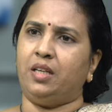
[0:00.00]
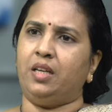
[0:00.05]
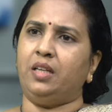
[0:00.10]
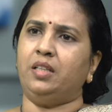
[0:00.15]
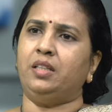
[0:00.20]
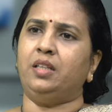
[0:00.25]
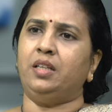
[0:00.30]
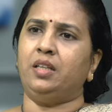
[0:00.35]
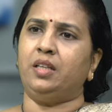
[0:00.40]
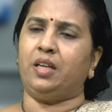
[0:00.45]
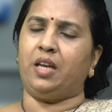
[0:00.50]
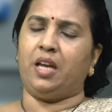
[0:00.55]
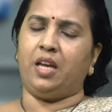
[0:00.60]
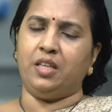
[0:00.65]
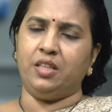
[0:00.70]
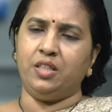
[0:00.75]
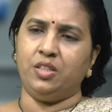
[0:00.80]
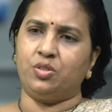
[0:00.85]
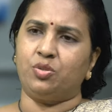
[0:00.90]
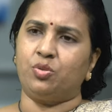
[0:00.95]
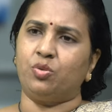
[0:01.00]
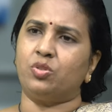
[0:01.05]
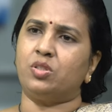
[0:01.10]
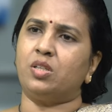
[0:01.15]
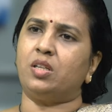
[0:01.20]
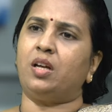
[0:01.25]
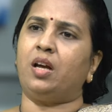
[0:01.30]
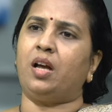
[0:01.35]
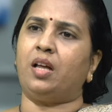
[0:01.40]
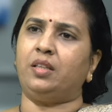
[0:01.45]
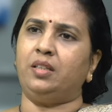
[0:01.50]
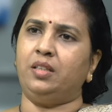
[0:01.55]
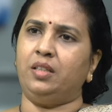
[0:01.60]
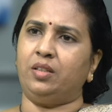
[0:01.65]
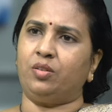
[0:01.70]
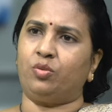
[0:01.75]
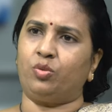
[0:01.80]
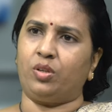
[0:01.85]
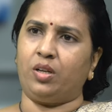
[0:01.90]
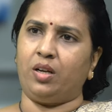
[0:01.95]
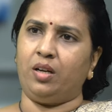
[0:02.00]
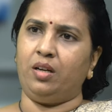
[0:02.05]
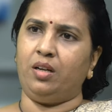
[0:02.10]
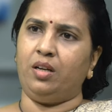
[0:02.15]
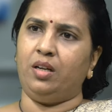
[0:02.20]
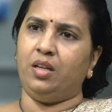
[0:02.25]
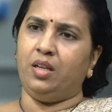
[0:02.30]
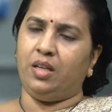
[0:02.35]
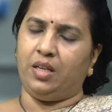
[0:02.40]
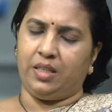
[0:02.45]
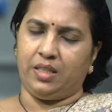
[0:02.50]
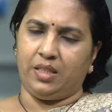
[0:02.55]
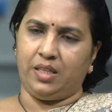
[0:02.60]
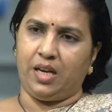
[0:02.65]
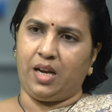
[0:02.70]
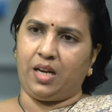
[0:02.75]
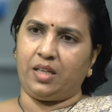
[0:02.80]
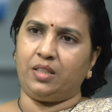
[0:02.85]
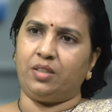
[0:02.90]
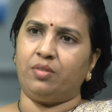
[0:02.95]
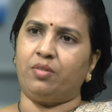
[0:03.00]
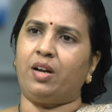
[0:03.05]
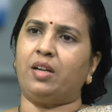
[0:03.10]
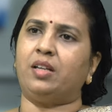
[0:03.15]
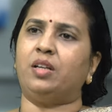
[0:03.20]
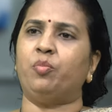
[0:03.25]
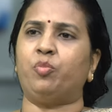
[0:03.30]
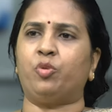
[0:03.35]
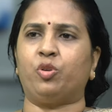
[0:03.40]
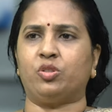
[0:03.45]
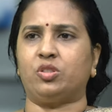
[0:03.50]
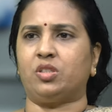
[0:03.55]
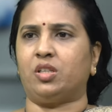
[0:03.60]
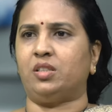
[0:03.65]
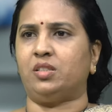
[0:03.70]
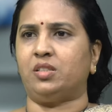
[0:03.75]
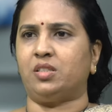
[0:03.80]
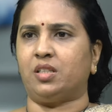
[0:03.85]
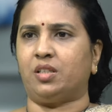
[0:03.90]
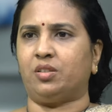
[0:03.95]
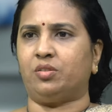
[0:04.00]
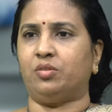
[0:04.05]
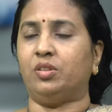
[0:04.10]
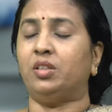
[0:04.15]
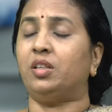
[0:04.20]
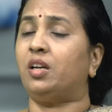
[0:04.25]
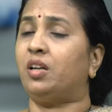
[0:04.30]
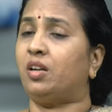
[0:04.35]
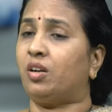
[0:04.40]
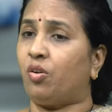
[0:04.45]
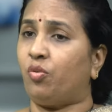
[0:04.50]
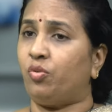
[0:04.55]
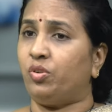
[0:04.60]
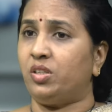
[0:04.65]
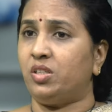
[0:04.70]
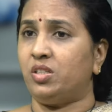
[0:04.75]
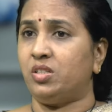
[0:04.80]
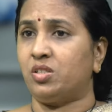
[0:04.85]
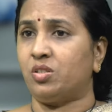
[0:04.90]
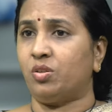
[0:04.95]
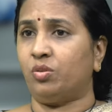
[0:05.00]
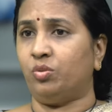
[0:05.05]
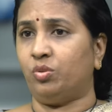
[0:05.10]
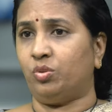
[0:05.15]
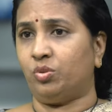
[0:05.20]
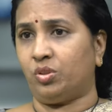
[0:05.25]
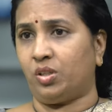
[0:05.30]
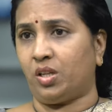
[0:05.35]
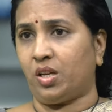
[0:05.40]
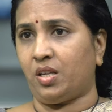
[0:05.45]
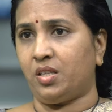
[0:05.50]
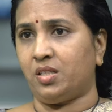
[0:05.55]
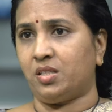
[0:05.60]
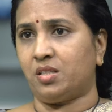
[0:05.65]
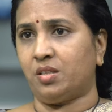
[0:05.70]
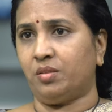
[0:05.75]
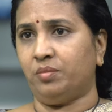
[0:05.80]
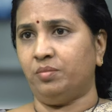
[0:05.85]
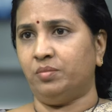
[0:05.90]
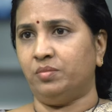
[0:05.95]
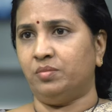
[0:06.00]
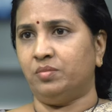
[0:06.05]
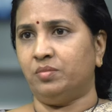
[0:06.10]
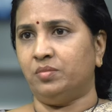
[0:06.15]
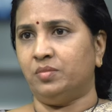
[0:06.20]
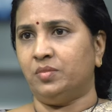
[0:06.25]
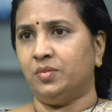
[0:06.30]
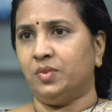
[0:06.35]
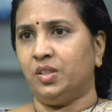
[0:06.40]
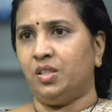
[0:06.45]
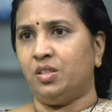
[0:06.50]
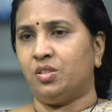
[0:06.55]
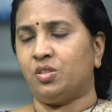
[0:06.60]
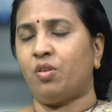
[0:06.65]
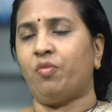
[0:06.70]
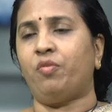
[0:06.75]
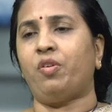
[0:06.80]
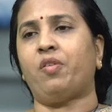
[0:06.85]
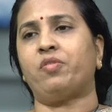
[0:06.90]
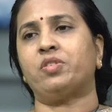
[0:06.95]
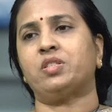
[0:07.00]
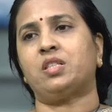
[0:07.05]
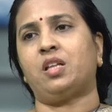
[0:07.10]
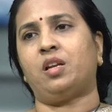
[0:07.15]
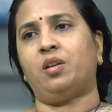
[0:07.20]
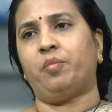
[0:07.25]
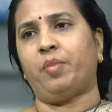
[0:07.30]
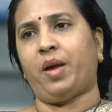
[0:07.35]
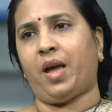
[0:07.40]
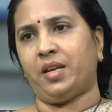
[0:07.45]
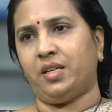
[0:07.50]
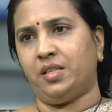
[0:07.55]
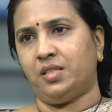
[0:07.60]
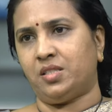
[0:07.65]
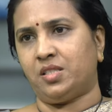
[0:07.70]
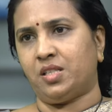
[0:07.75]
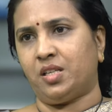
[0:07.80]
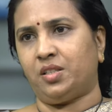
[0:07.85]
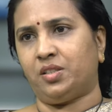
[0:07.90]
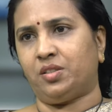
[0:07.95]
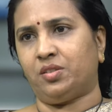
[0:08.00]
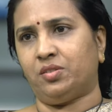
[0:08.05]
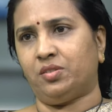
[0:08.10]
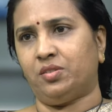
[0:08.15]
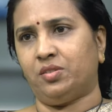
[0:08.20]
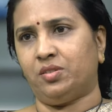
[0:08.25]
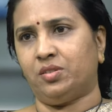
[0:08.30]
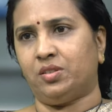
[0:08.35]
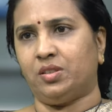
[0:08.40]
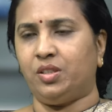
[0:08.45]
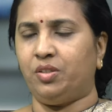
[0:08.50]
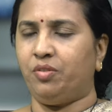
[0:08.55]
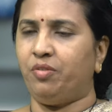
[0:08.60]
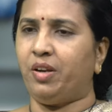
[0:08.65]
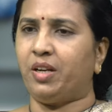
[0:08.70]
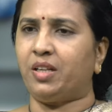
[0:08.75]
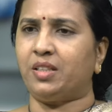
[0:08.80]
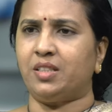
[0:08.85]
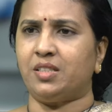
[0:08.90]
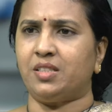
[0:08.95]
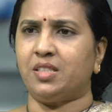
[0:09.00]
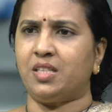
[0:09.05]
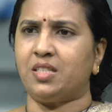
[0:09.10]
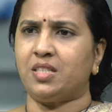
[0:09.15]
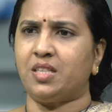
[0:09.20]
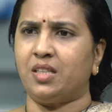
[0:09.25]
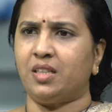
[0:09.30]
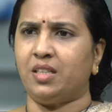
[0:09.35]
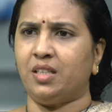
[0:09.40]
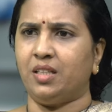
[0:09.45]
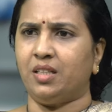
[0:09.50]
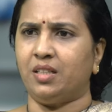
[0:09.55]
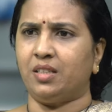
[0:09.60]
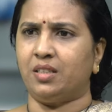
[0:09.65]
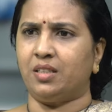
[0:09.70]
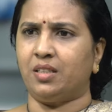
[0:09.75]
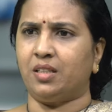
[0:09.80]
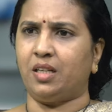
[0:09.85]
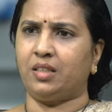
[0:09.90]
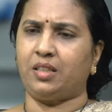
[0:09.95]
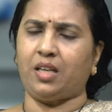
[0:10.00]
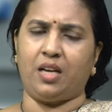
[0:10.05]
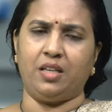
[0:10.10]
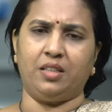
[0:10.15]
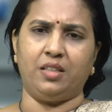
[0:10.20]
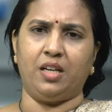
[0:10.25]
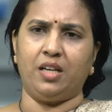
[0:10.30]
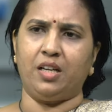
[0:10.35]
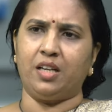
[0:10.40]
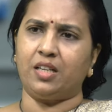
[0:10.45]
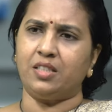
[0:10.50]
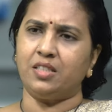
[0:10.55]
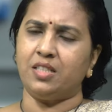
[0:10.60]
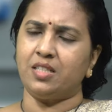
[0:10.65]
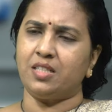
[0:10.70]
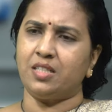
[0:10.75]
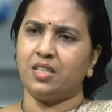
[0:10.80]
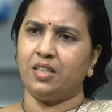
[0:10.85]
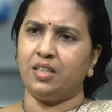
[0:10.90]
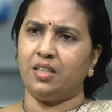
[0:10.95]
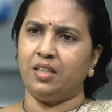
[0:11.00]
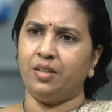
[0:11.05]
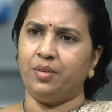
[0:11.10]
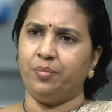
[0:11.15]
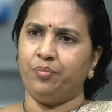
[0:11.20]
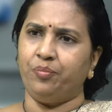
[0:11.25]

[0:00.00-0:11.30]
ఏది ఏది చూసినా అన్నీ కూడా ఇలాంటి వాటిని ప్రోత్సహించాడు ఇంకా రౌడీయిజం గుండాయిజం సో వ్యవస్థల్ని మేనేజ్ చేయటం ఇవే కదా చేసింది గత ఐదేళ్లుగా చేసింది